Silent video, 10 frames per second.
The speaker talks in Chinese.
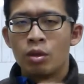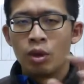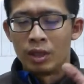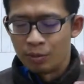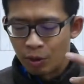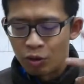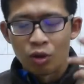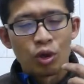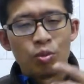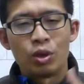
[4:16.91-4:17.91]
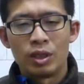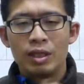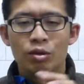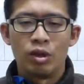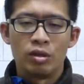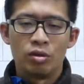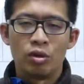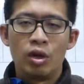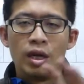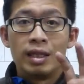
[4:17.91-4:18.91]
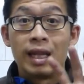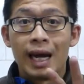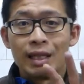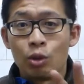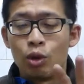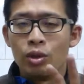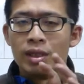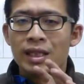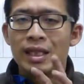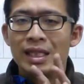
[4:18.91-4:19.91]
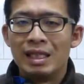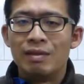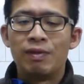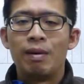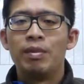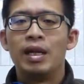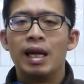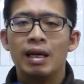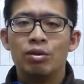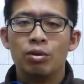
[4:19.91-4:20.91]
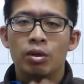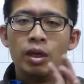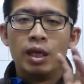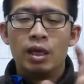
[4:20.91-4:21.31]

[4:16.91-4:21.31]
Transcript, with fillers: 对，只不过说 QMO 真的觉得就是说，它对于设计方面来说。